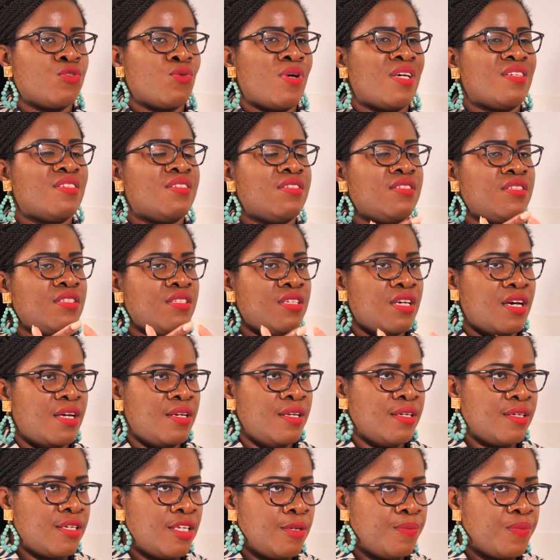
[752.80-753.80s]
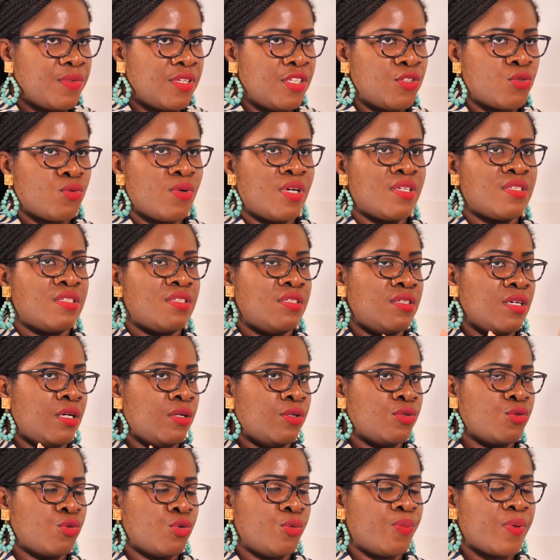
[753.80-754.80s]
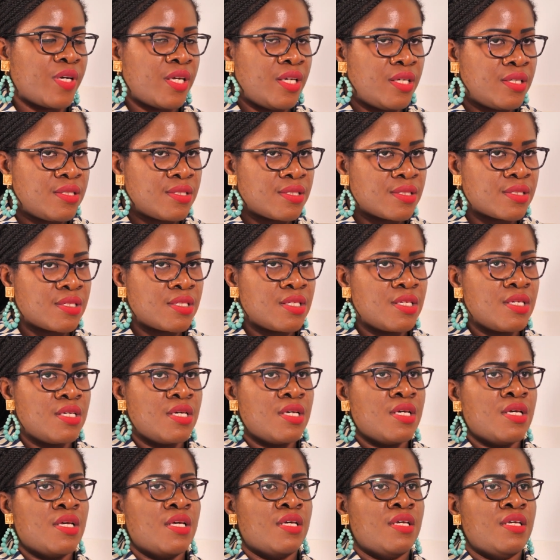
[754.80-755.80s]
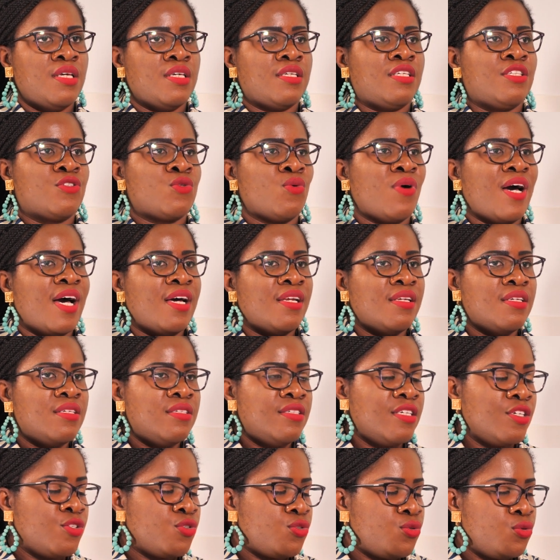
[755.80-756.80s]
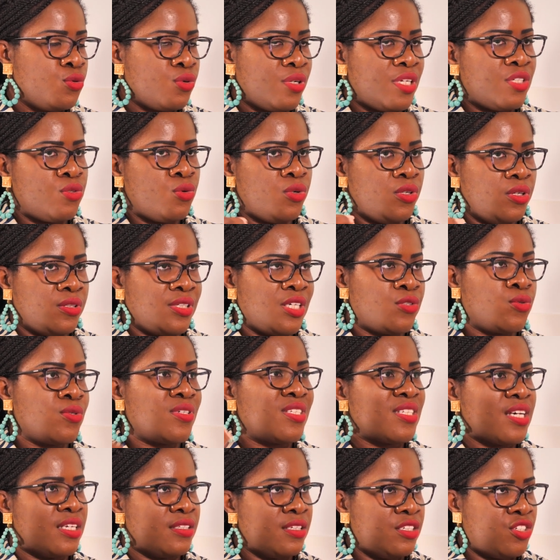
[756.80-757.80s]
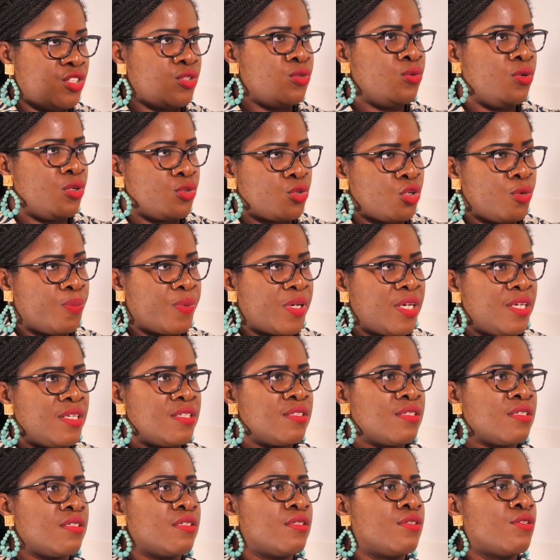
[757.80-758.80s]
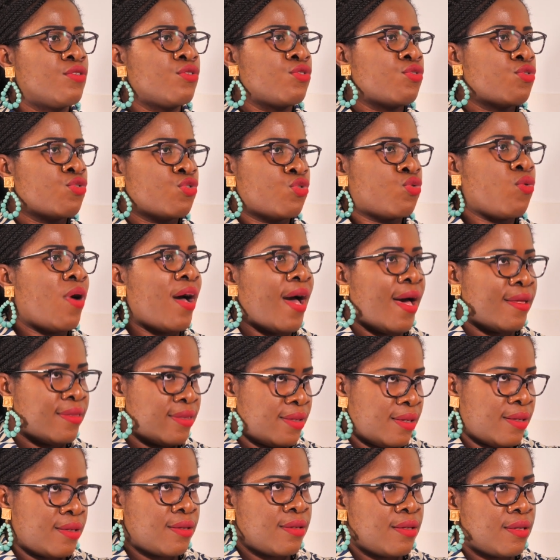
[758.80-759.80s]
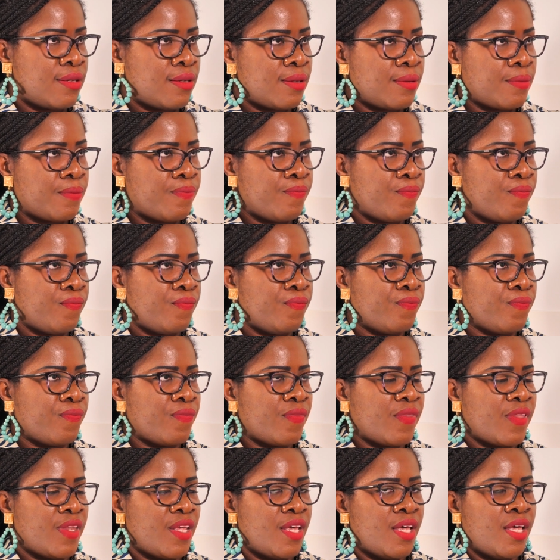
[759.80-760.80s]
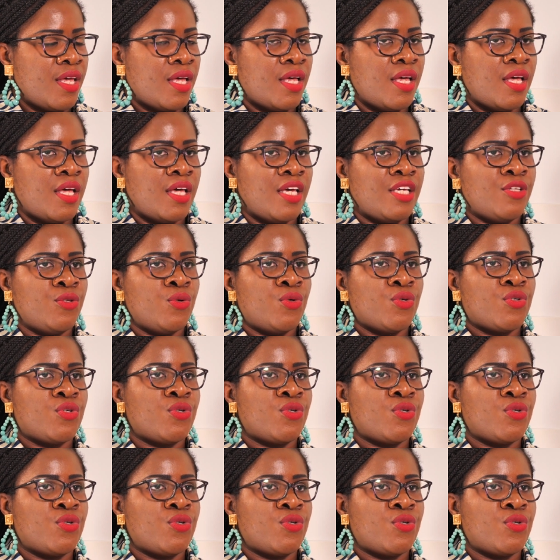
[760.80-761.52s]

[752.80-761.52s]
qui sont assignés à l'équipe, qui sont assignés à l'entreprise et qui sont alignés sur les orientations stratégiques de l'entreprise soient atteints. Et